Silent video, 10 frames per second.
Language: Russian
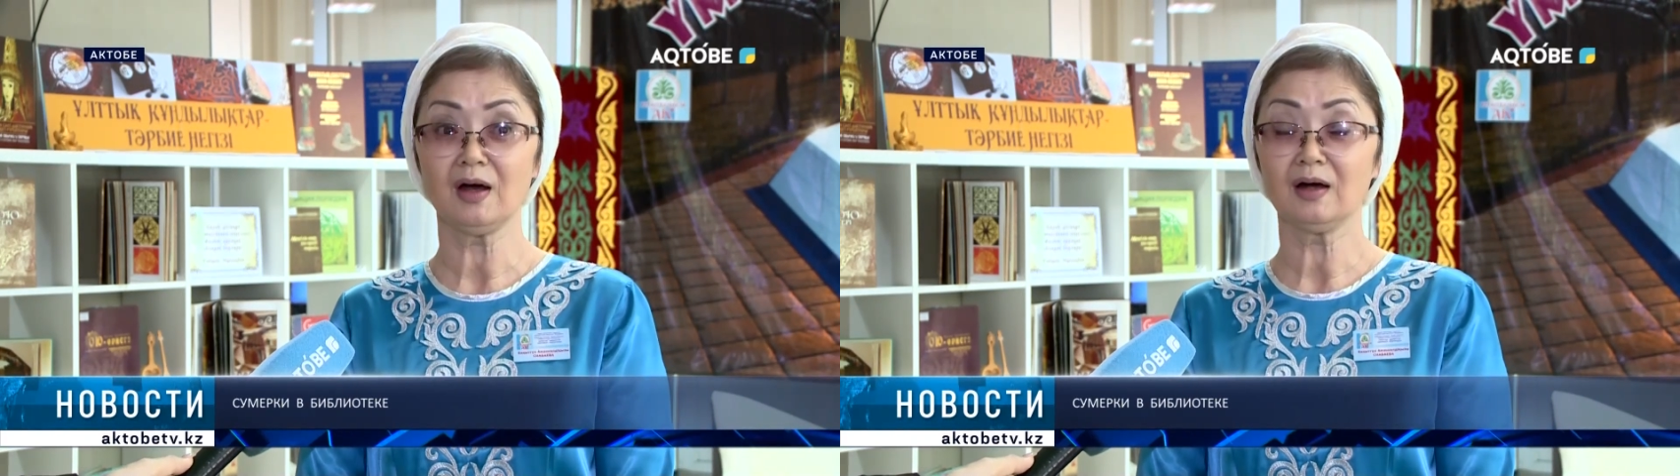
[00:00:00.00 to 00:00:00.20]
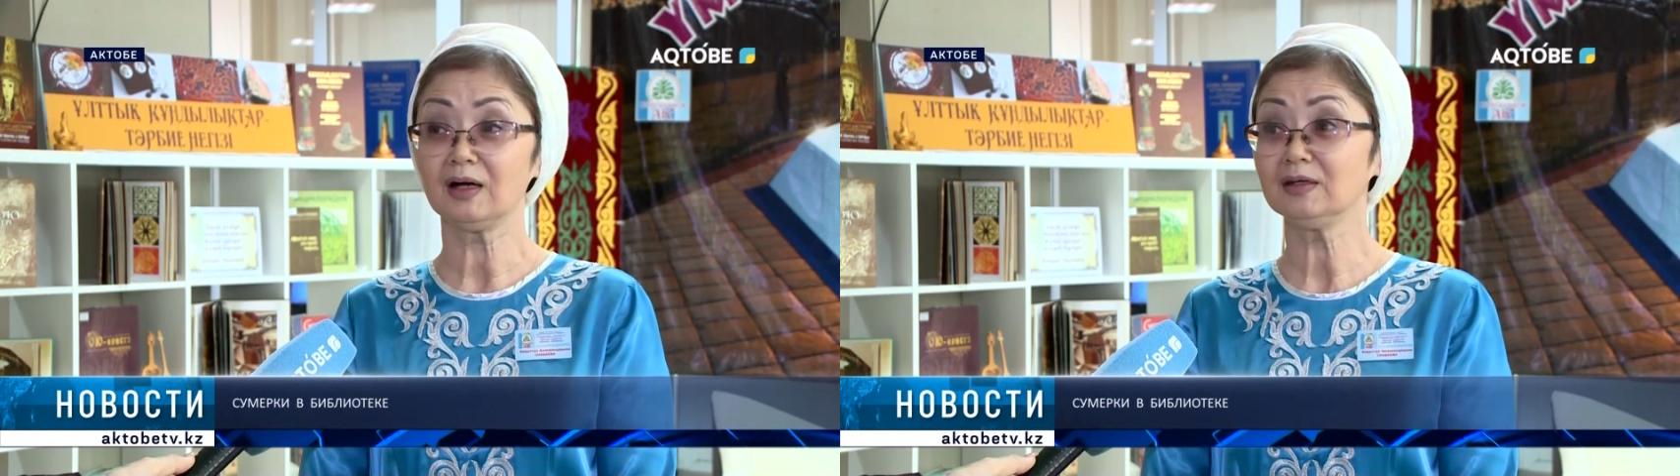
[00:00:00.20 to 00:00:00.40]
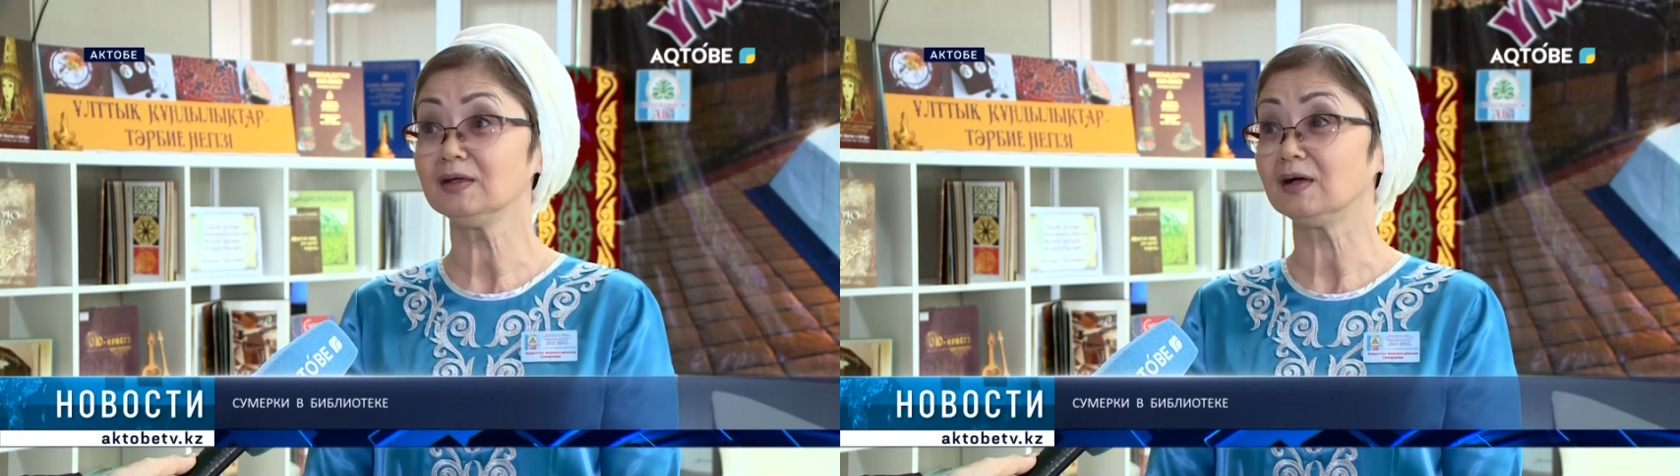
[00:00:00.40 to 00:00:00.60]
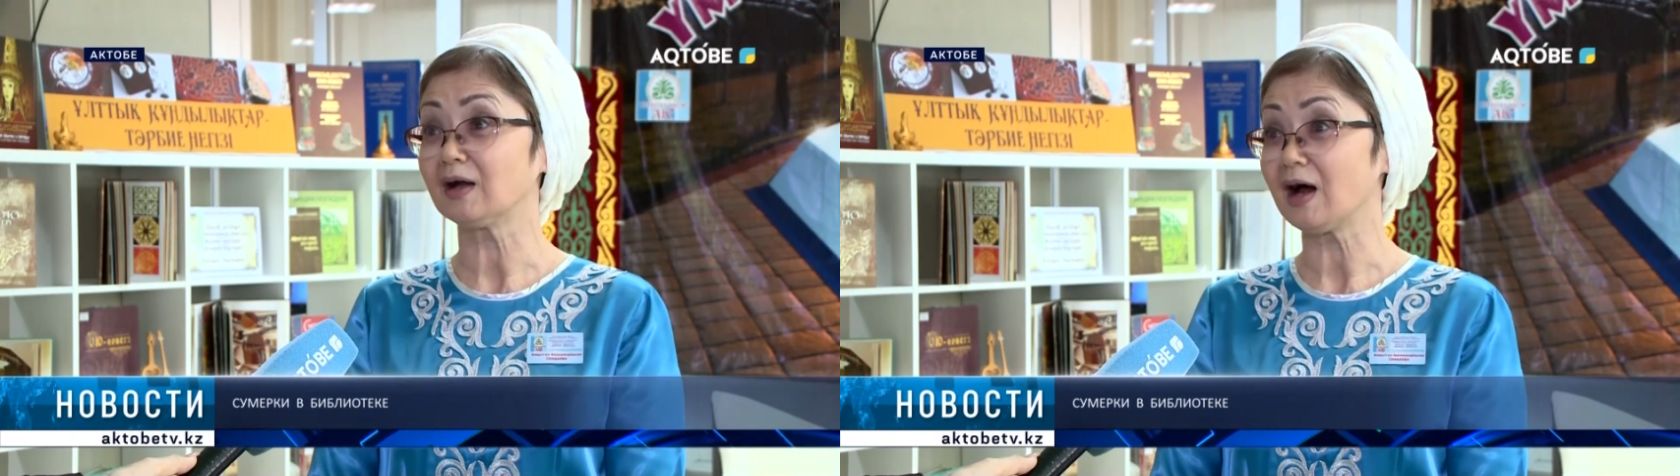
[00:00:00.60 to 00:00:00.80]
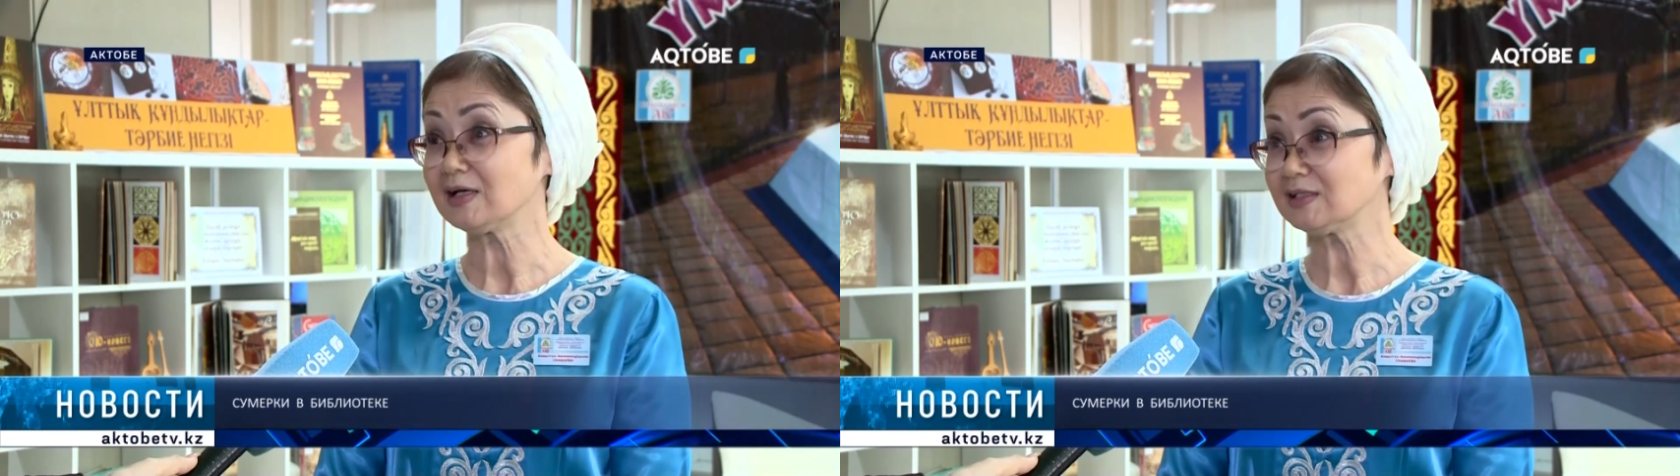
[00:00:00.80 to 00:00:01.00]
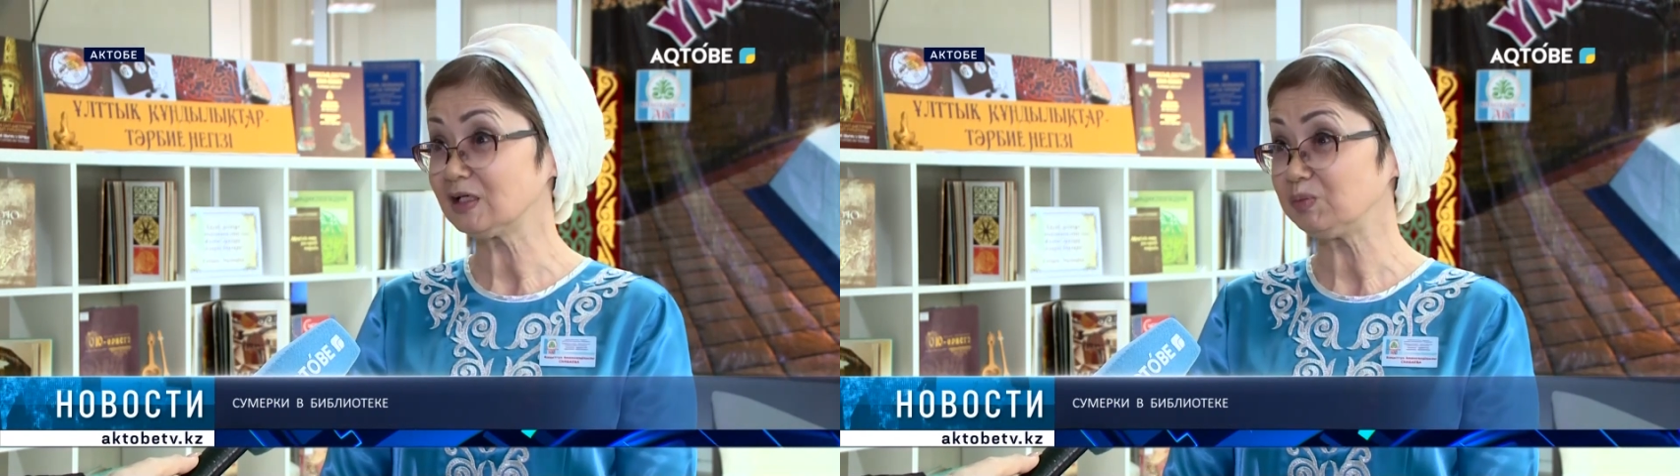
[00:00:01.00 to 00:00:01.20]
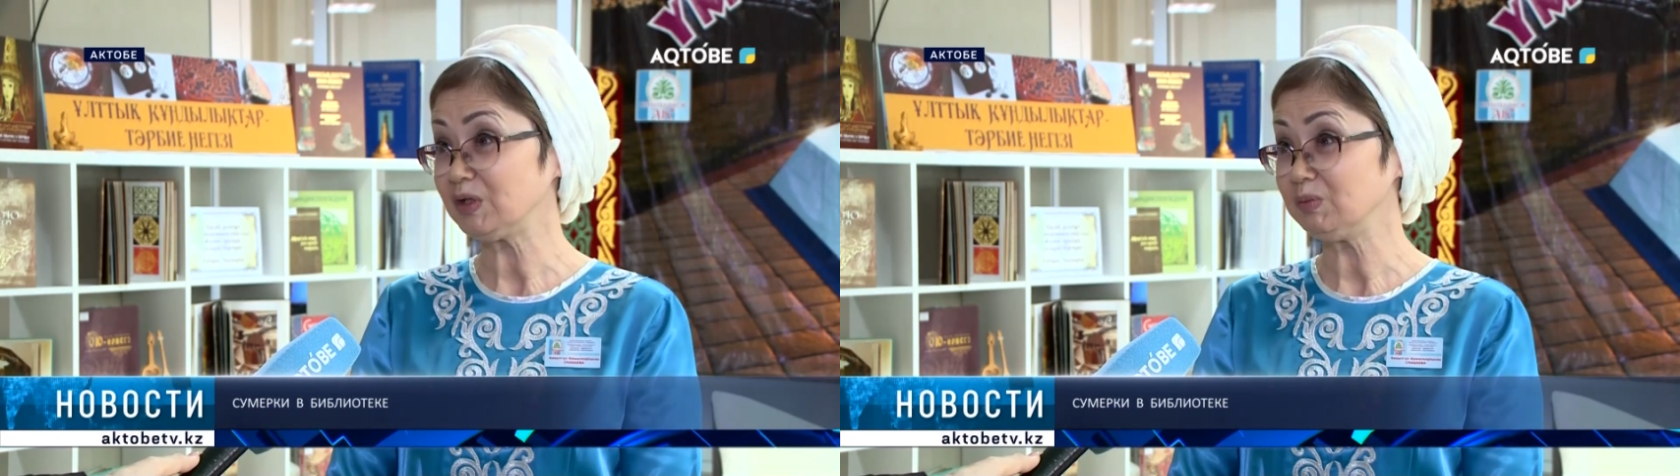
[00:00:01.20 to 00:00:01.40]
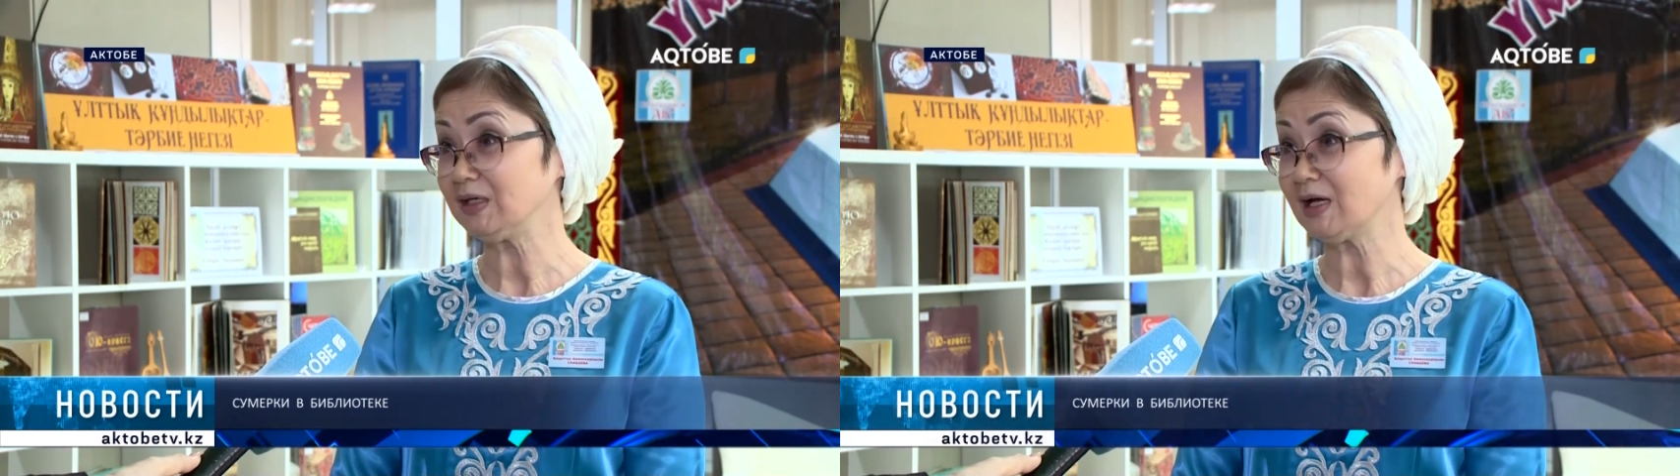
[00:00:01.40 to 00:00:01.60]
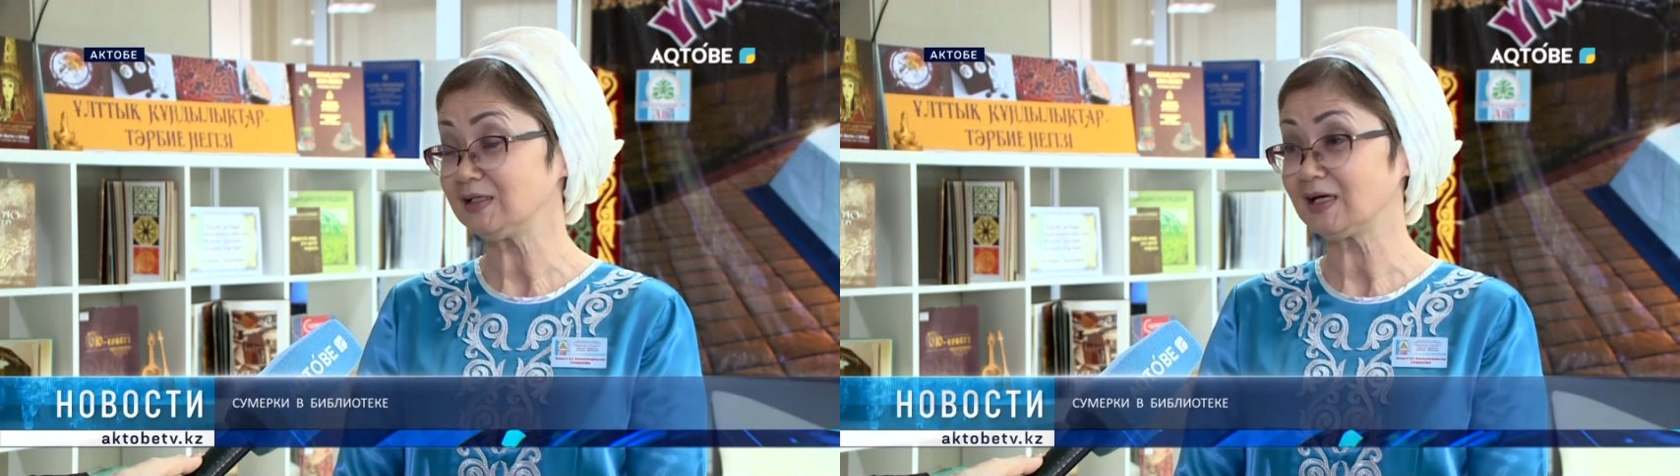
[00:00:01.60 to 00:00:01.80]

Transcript: какие краски применять,